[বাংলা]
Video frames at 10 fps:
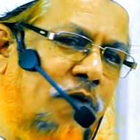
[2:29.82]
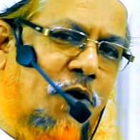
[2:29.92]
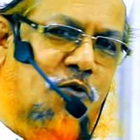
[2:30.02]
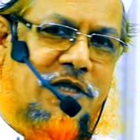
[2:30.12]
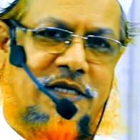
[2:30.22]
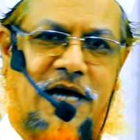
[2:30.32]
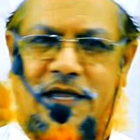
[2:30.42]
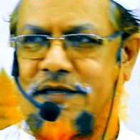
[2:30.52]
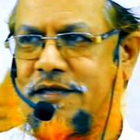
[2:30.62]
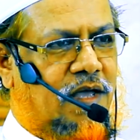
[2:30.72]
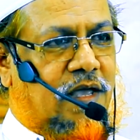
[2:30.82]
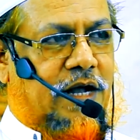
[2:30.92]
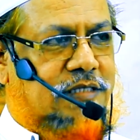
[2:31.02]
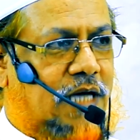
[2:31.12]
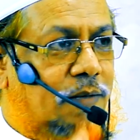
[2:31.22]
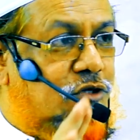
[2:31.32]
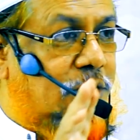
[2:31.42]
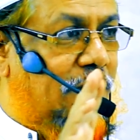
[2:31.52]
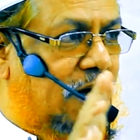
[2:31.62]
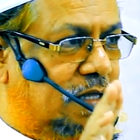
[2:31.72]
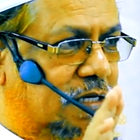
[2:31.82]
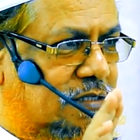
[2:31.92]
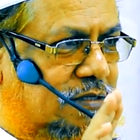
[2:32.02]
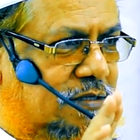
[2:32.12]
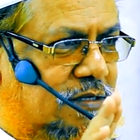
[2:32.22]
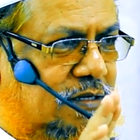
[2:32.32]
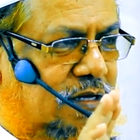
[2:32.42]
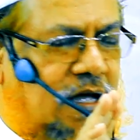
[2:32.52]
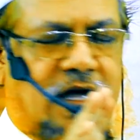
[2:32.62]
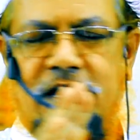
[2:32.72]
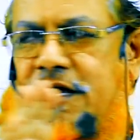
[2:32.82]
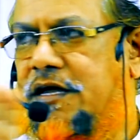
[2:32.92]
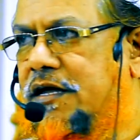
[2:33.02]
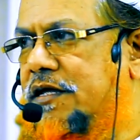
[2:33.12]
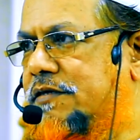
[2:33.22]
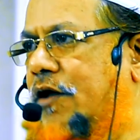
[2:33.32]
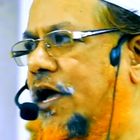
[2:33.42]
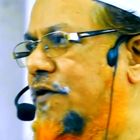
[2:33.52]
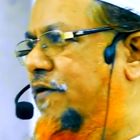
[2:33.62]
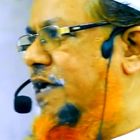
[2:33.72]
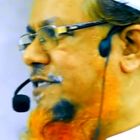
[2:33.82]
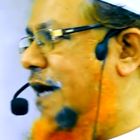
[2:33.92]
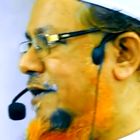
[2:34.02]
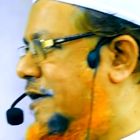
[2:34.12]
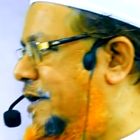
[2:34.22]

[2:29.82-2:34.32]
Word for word: উমরা করতে যায় এটা সাহি মুসলিমের হাদিস তাহলে এর রেজাল্টটা